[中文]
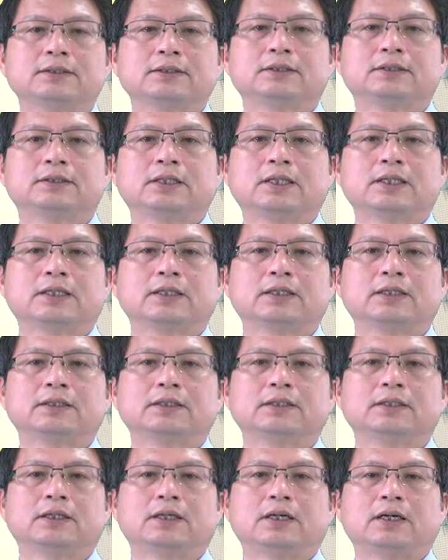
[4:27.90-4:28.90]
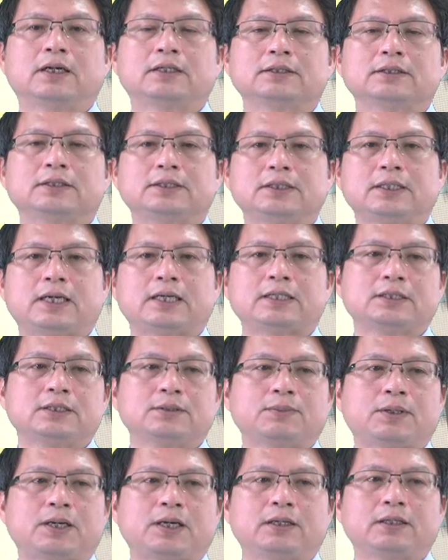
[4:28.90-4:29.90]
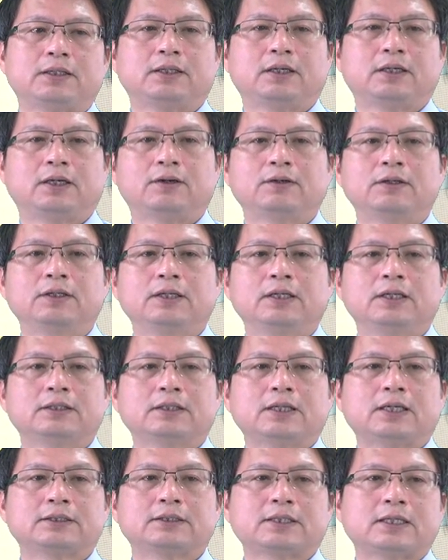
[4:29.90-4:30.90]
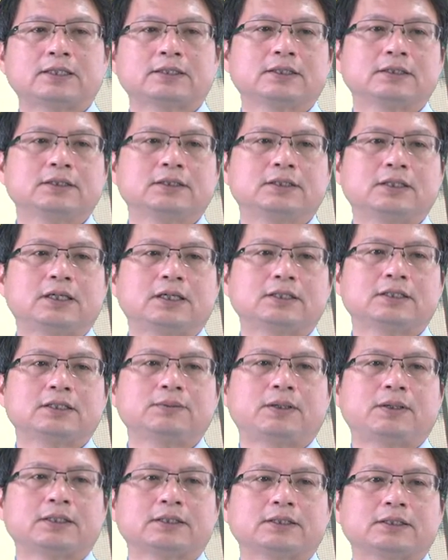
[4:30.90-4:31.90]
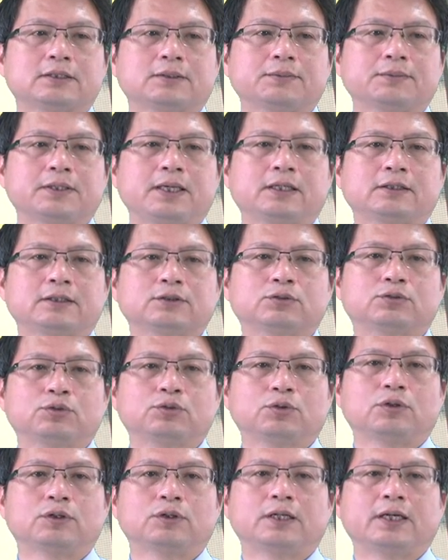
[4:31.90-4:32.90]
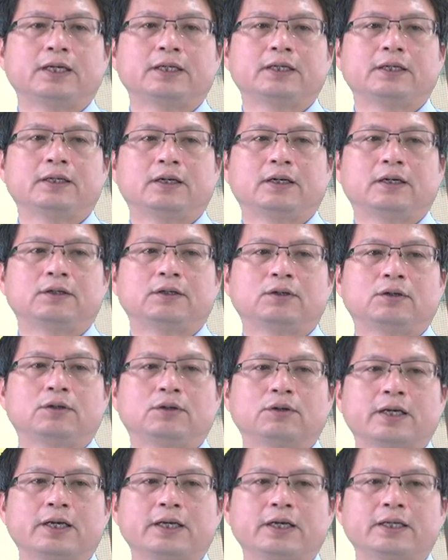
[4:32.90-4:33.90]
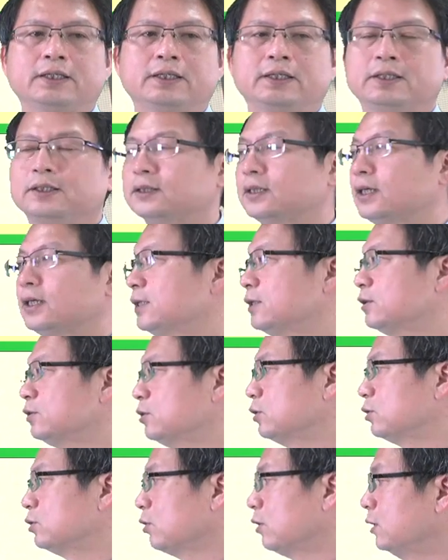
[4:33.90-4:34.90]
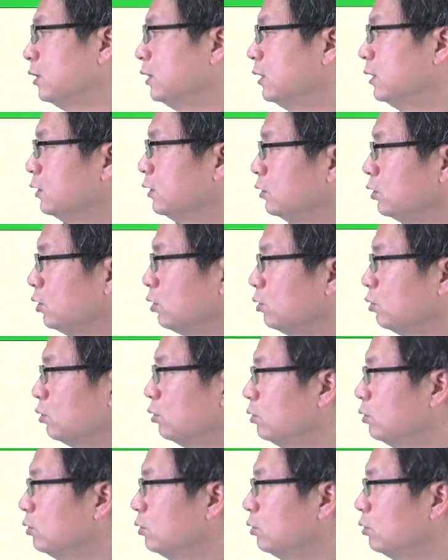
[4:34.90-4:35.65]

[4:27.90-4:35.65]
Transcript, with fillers: 这个啊西亚西玛，好，那产生西亚西玛是怎么样做呢啊？OK，那也就是说，就